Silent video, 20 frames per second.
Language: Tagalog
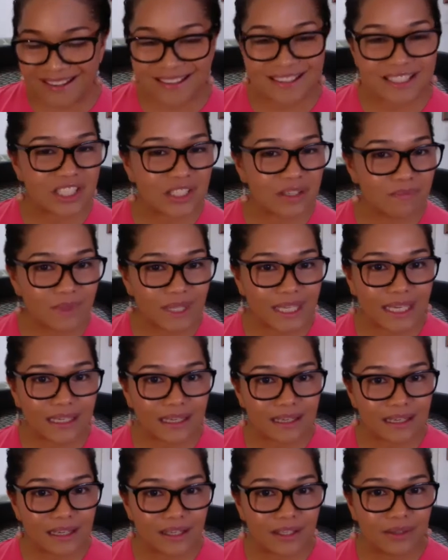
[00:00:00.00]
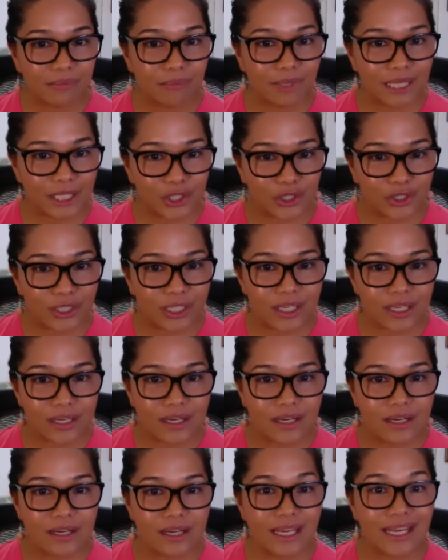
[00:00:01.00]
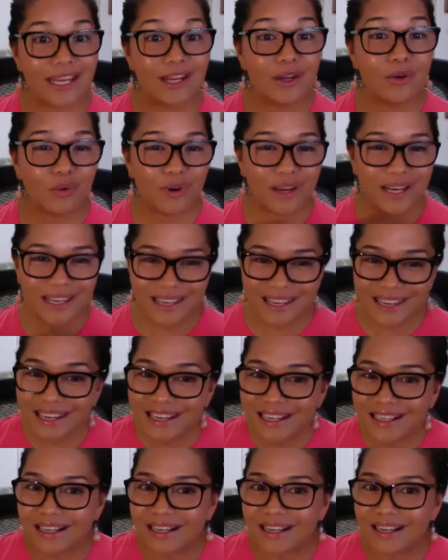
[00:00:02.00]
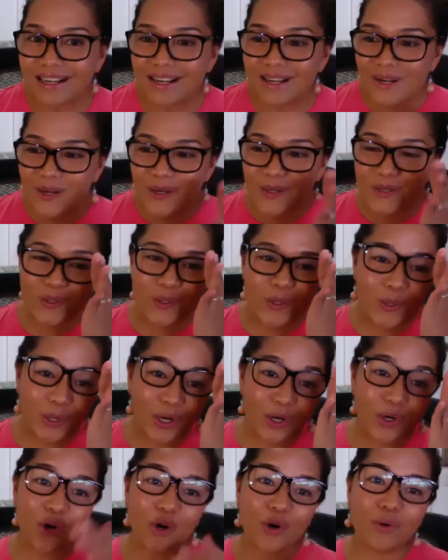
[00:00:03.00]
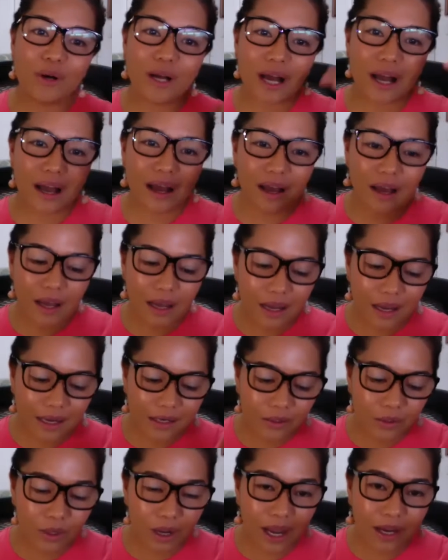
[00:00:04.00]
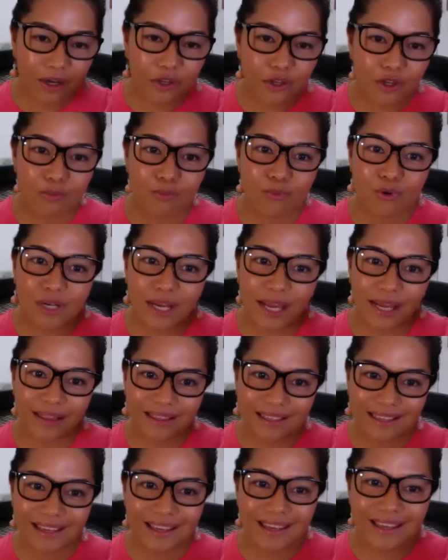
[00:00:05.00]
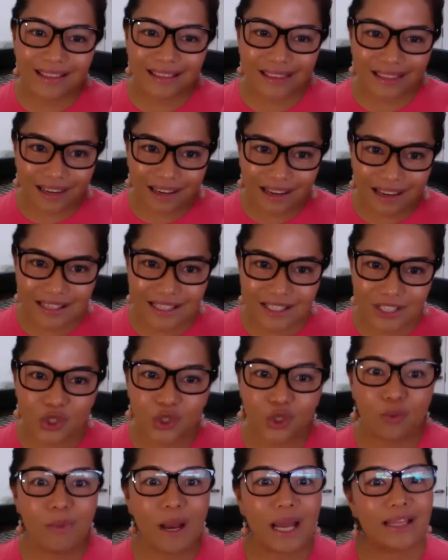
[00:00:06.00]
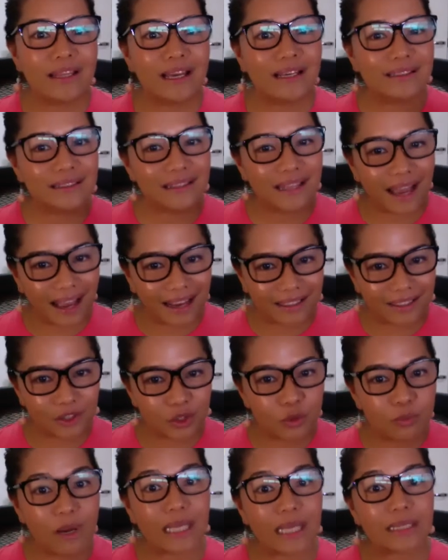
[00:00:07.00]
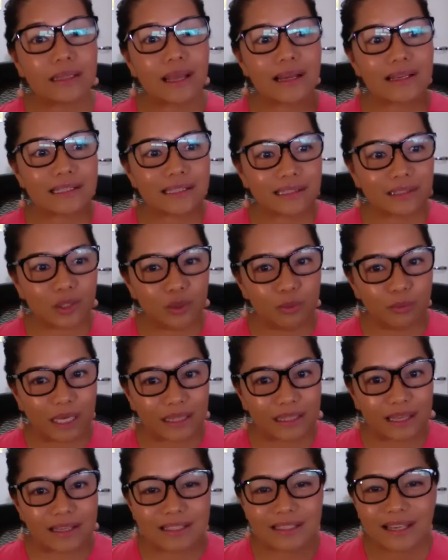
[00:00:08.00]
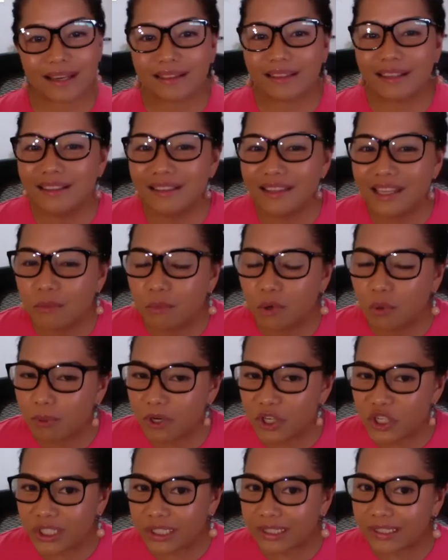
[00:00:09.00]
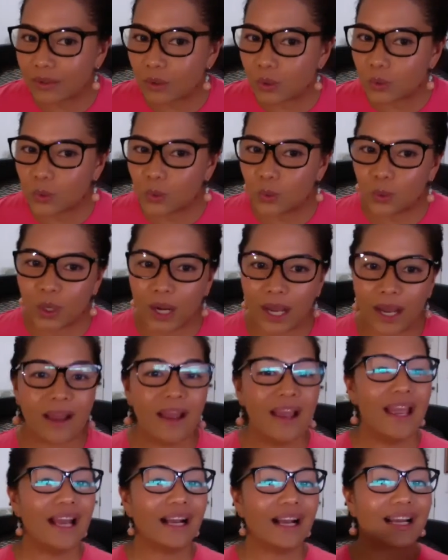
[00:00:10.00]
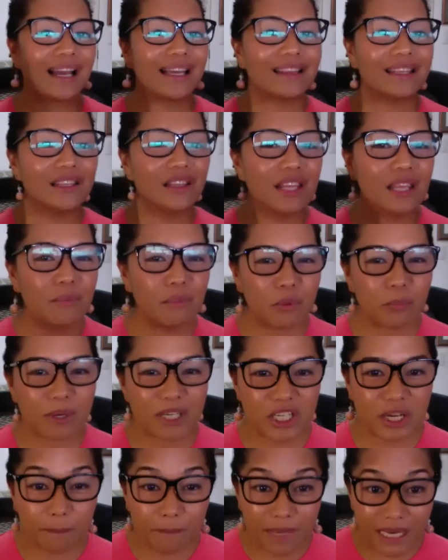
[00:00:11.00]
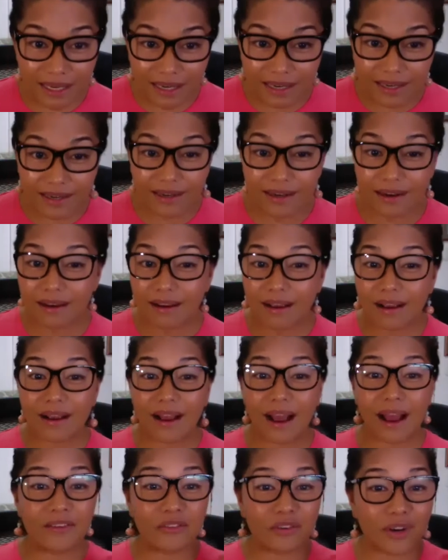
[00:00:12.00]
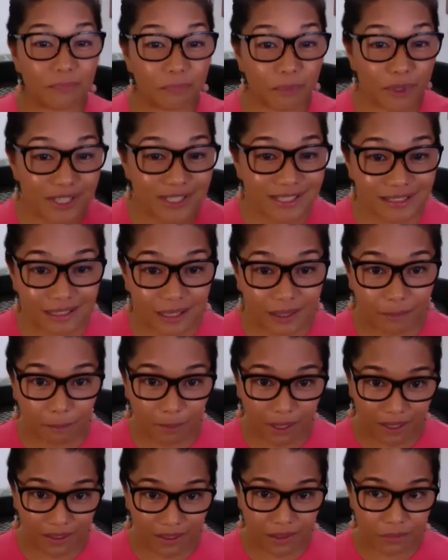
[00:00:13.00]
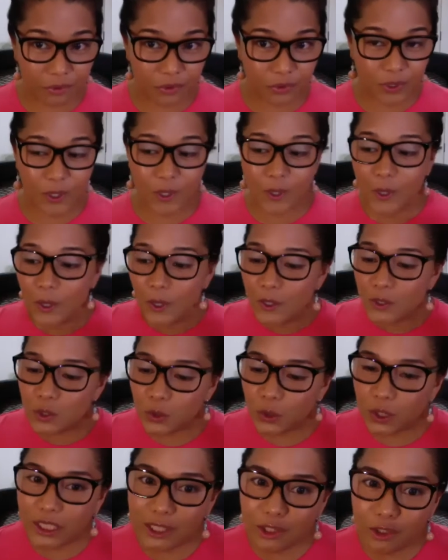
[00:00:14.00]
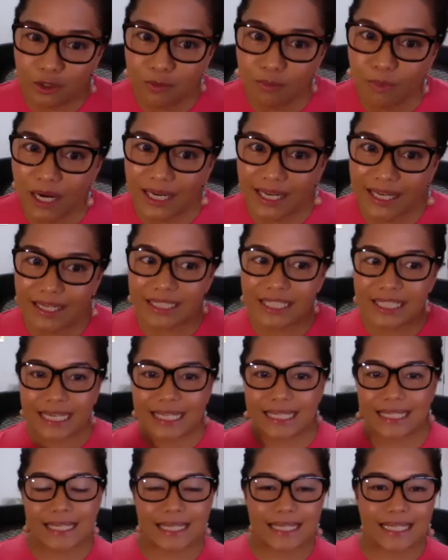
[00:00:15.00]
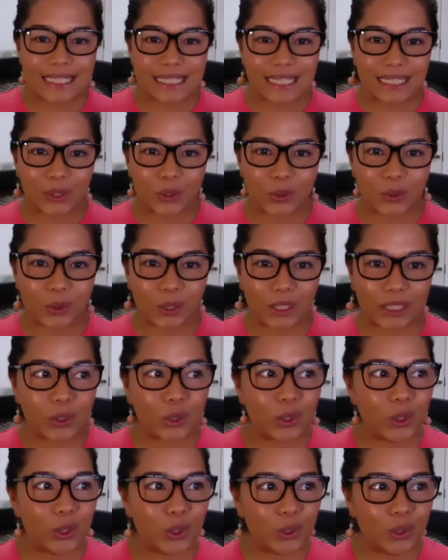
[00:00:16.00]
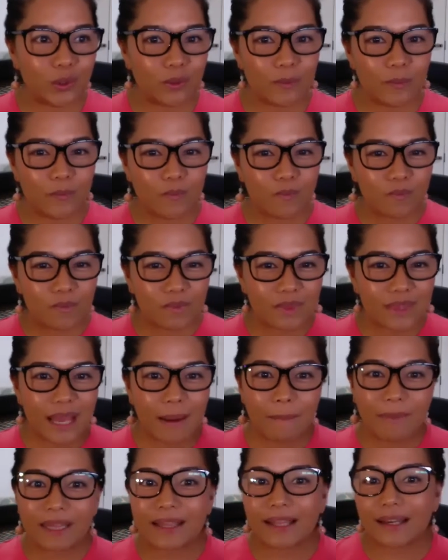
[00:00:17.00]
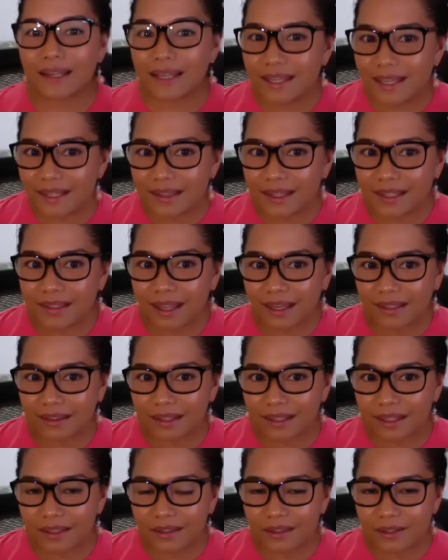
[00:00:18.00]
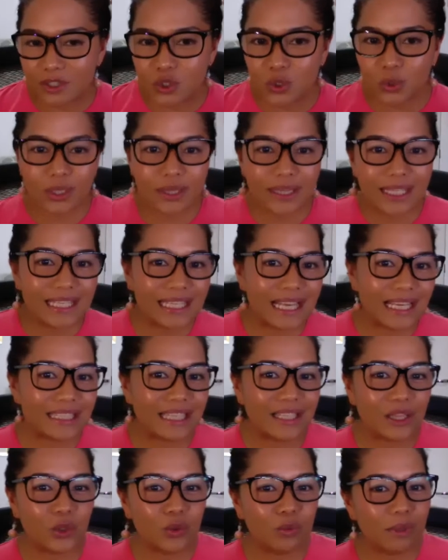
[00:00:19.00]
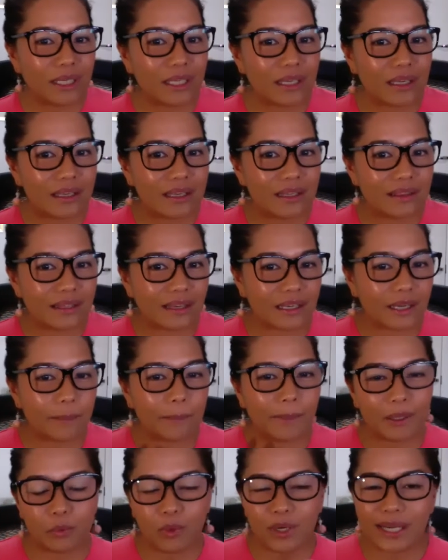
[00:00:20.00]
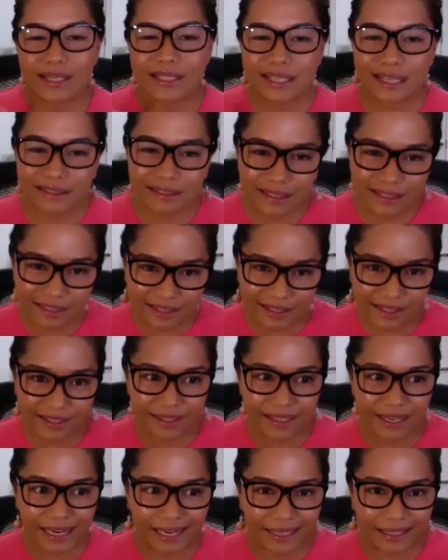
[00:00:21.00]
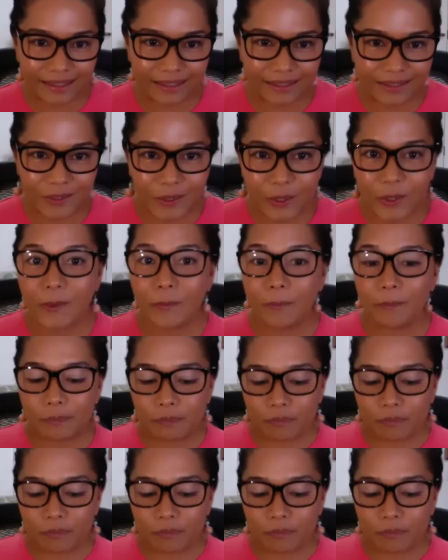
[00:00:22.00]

something million in one year. So ano accumulating interest, dumadagdag, tumataas ng tumataas kahit hindi mo pa siya nakukuha, kahit hindi mo pa siya binili ng 100% ang pera mo. So itong mga chances na to, ito yung dapat nakikita natin. So hindi natin to makikita kapag wala sa ating nagka-guide, no?